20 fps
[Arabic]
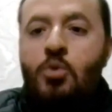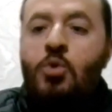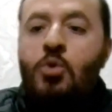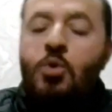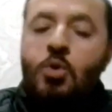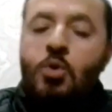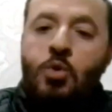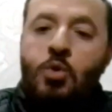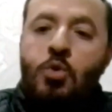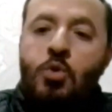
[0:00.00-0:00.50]

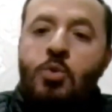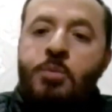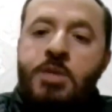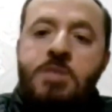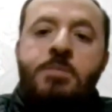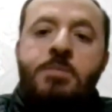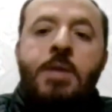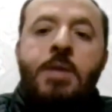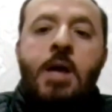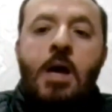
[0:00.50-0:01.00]

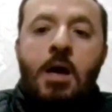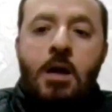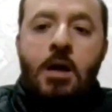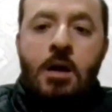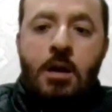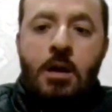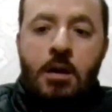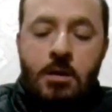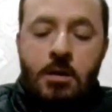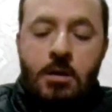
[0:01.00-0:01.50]
وكله باسم
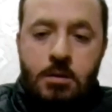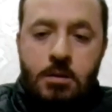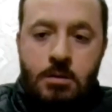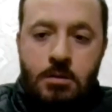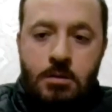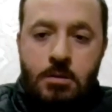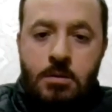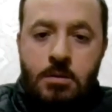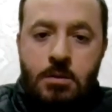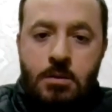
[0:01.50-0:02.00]
العقل
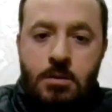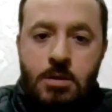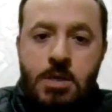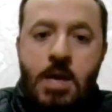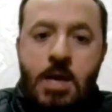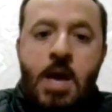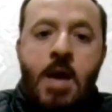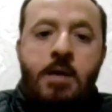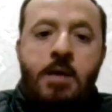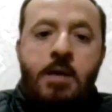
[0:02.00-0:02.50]

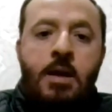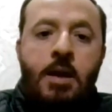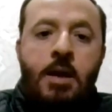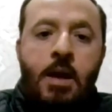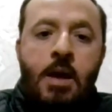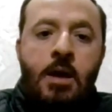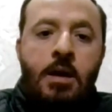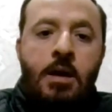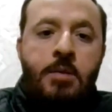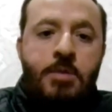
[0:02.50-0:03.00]

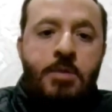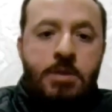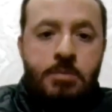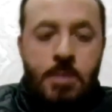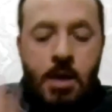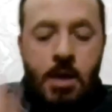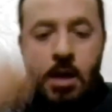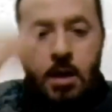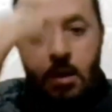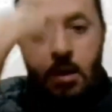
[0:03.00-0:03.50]
إهانة للعقل
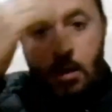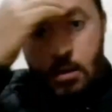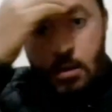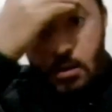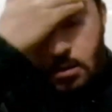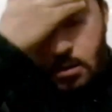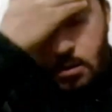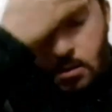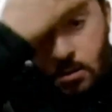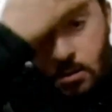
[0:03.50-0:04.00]
باسم العقل
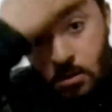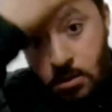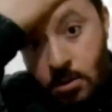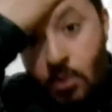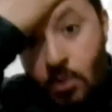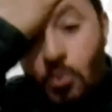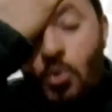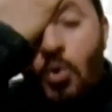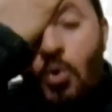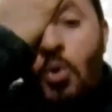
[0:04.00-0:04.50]

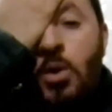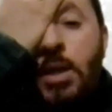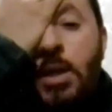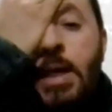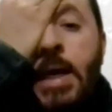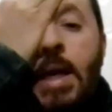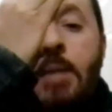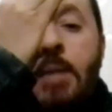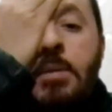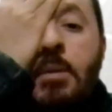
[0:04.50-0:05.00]

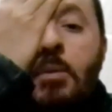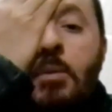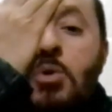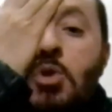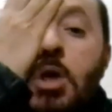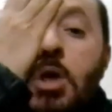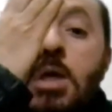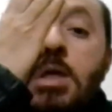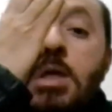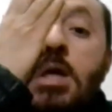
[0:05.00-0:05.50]
وكل الكلام
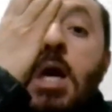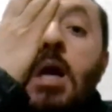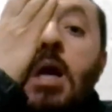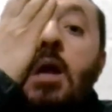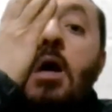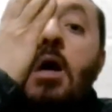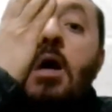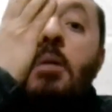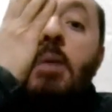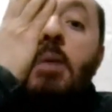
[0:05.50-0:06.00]
ده ملوش أي
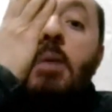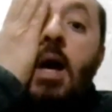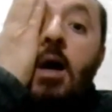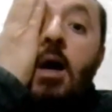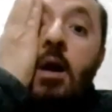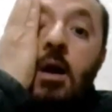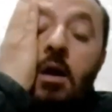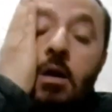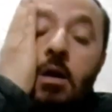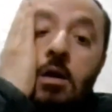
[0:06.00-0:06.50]
علاقة
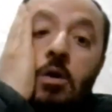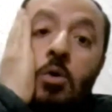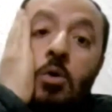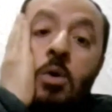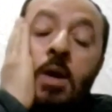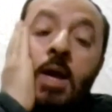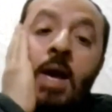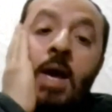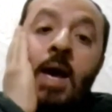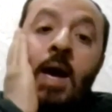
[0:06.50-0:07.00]
بالعقل
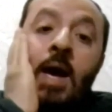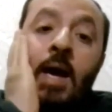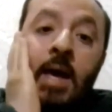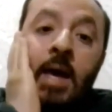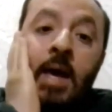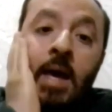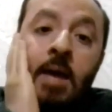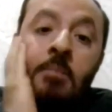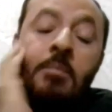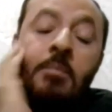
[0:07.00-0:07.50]
كلها
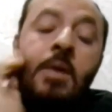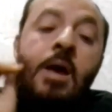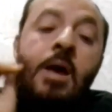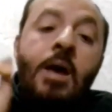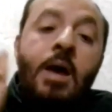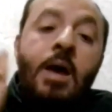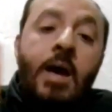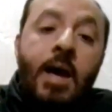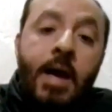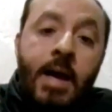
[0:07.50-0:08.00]

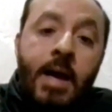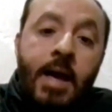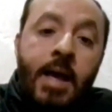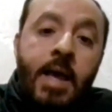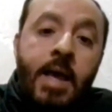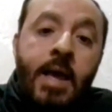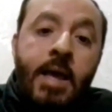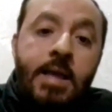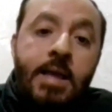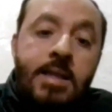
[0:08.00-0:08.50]
أحكام
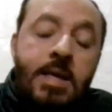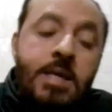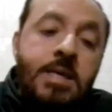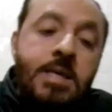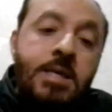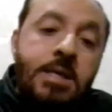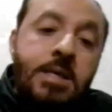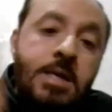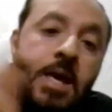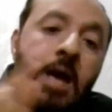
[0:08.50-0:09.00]

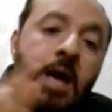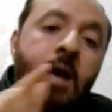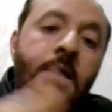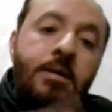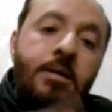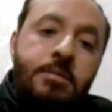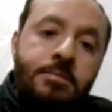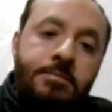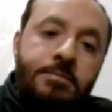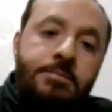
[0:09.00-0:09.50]

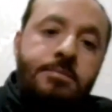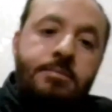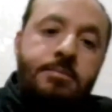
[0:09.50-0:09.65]
عادية